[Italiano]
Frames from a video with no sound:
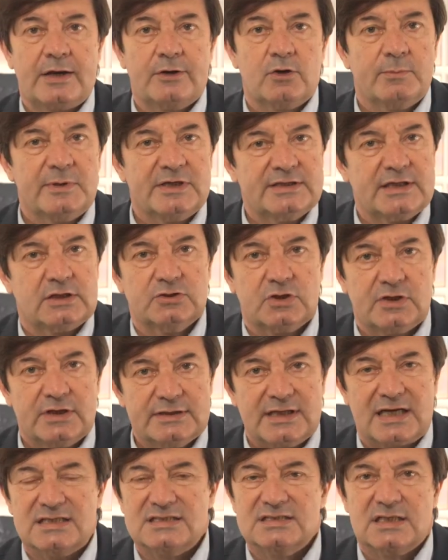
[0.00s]
hanno aumentato le
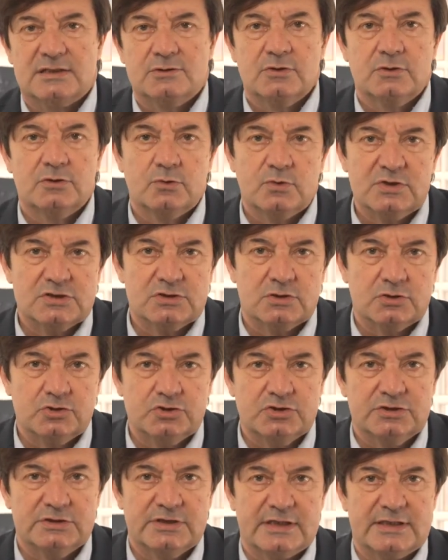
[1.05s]
tasse, noi questo non
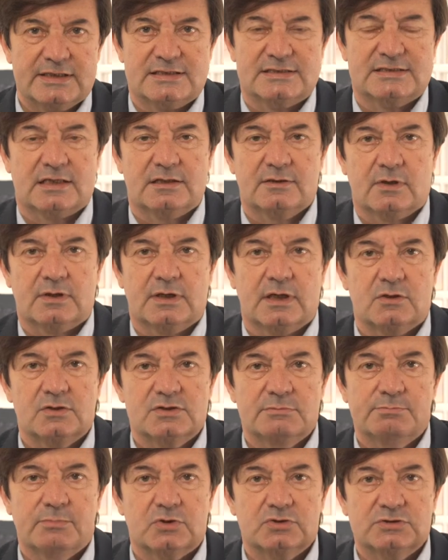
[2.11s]
ci interessa, la
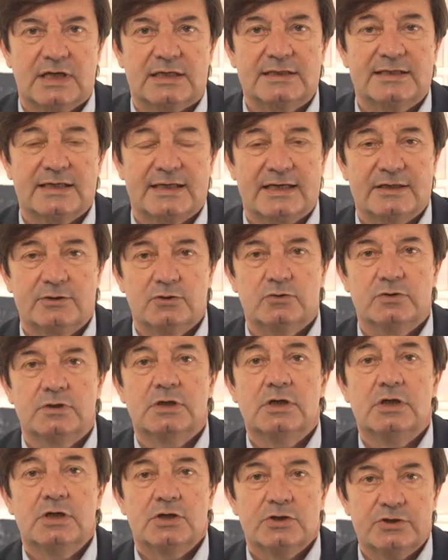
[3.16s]
cosa importante è che noi
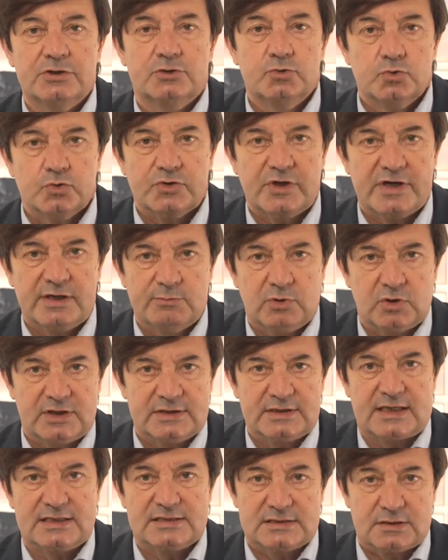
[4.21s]
ridurremo le
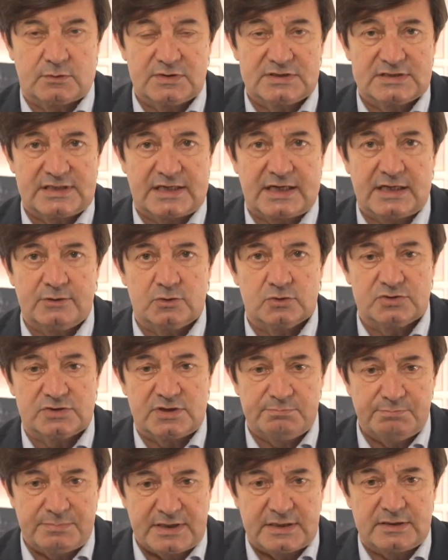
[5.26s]
tasse, questo sarà il nostro
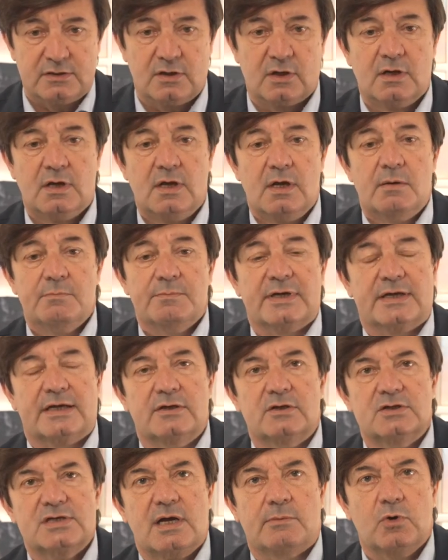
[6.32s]
impegno, perché
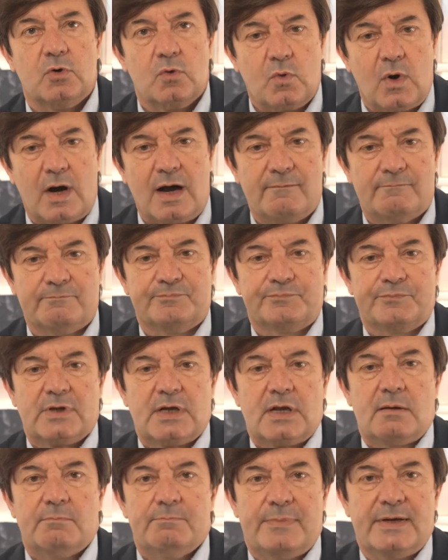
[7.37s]
noi siamo qua
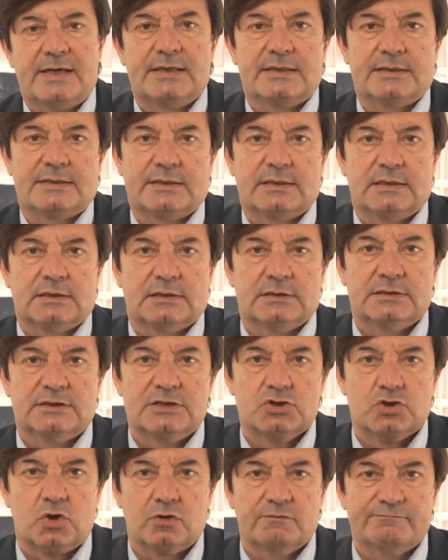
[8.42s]
per eh,
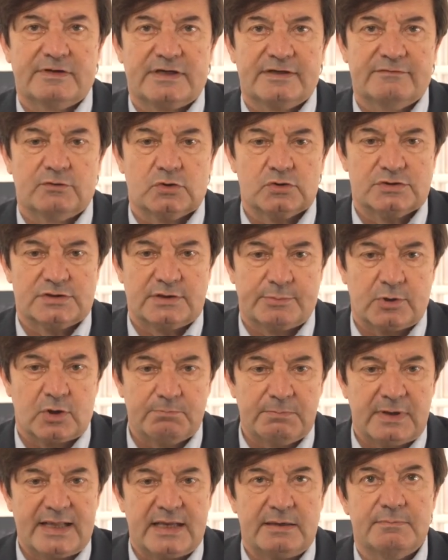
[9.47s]
risolvere i vostri
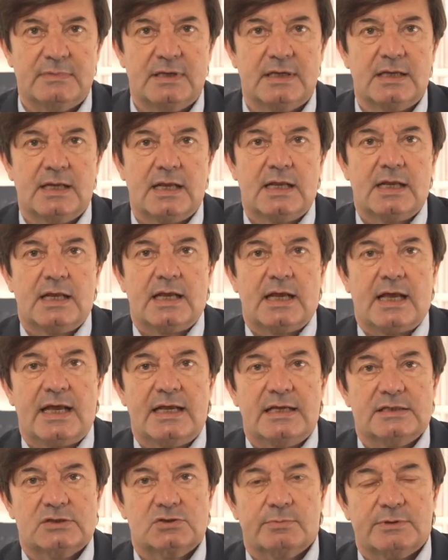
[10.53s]
problemi
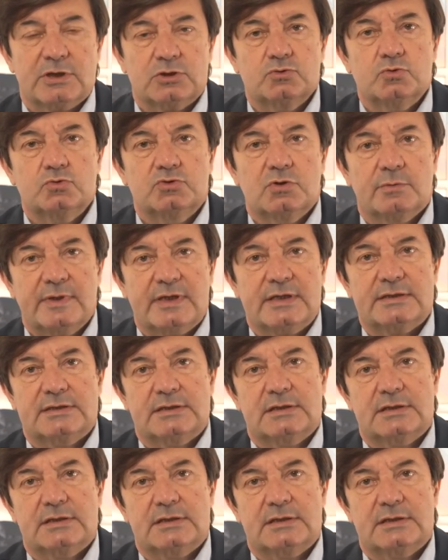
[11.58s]
e soprattutto per